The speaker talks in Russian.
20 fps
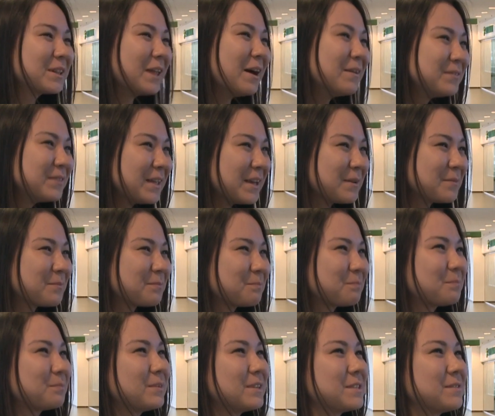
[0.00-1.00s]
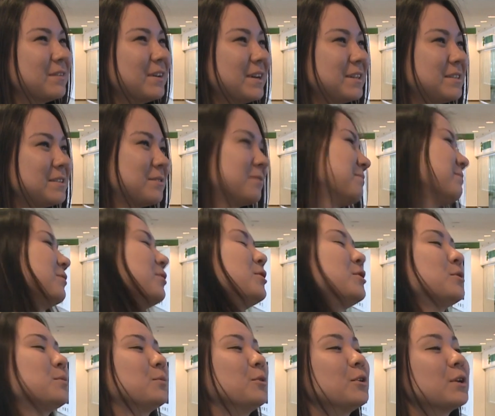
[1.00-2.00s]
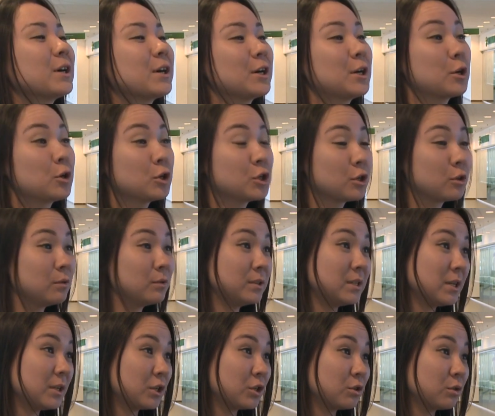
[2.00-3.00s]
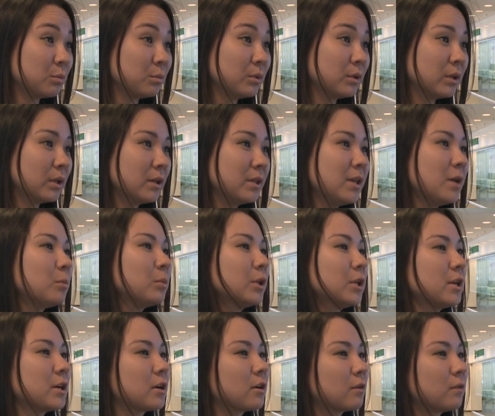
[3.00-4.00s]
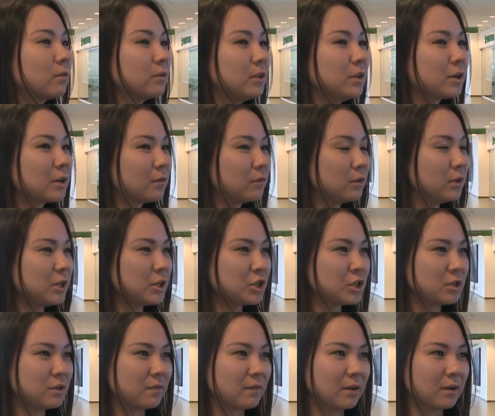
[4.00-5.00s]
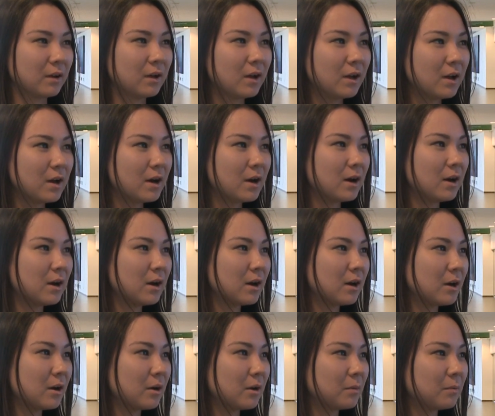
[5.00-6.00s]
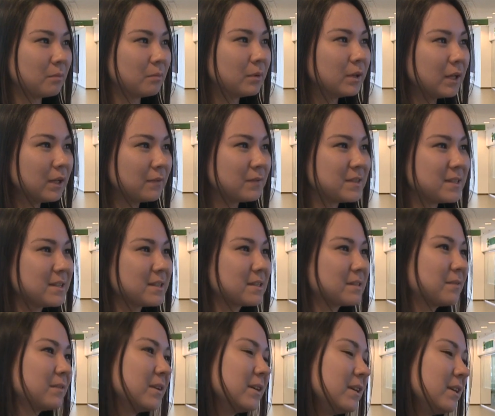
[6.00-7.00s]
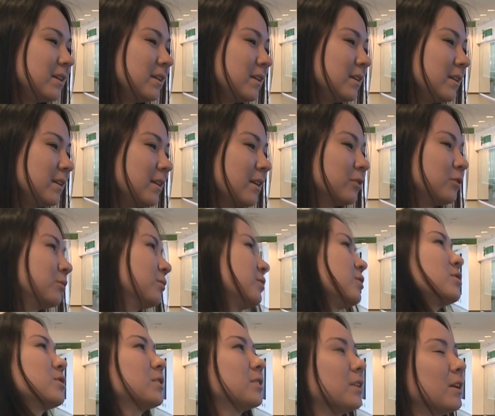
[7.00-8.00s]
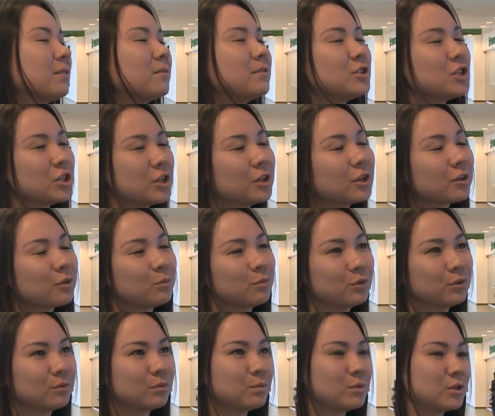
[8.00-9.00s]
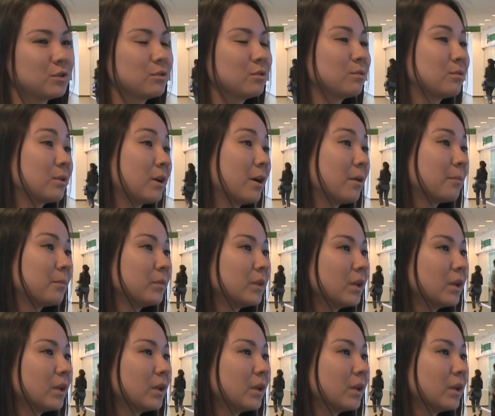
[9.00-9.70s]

Главное — позвать очень много хороших людей, чтобы было. Не было никакого, никого лишнего, а были все свои, и я думаю, что тогда вечеринка будет вообще на ура.